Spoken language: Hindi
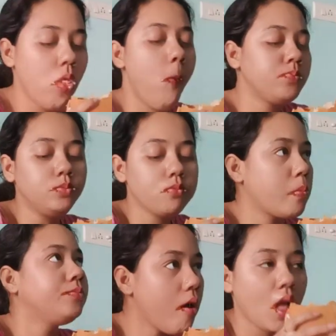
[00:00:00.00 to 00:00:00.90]
बहुत
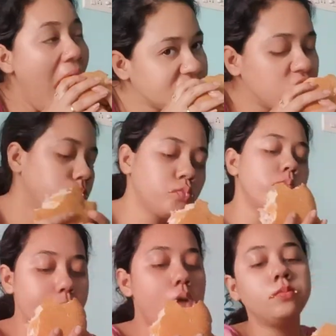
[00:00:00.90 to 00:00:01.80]
मज़ा आया
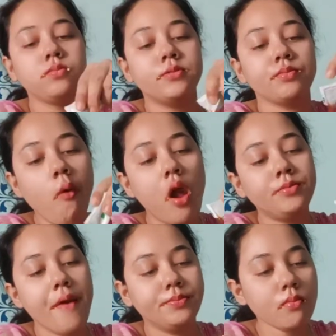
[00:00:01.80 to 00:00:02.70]
ऐसे नॉर्मल जो
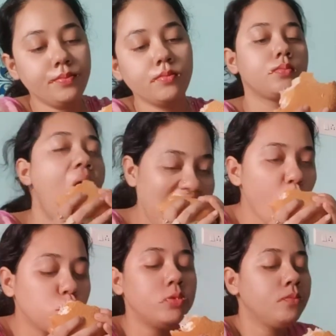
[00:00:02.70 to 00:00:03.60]
चिकन बर्गर है
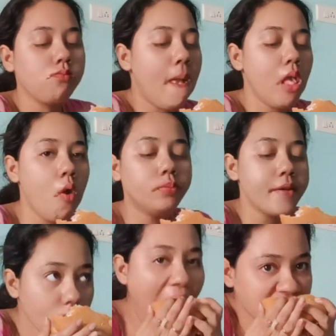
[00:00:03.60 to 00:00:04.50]
ना उससे भी
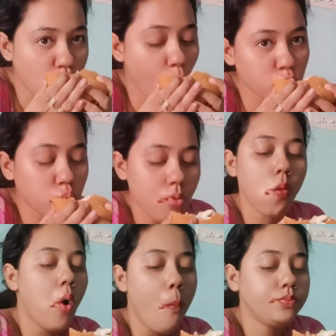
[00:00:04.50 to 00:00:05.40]
बहुत अच्छा है
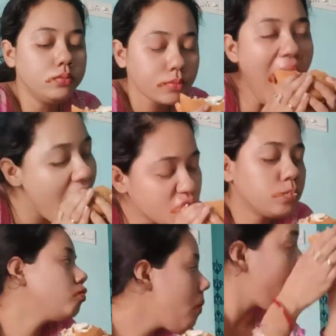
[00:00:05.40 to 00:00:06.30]
एकदम बेस्ट
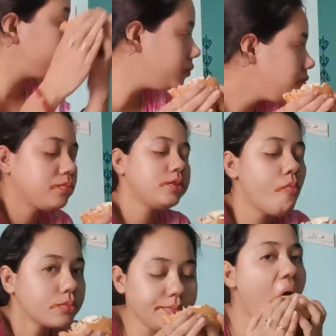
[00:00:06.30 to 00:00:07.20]
है थोड़ा सा
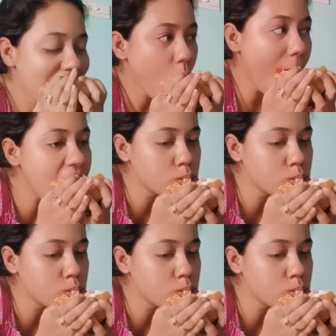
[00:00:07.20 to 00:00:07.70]
सॉस डाल के खाओ तो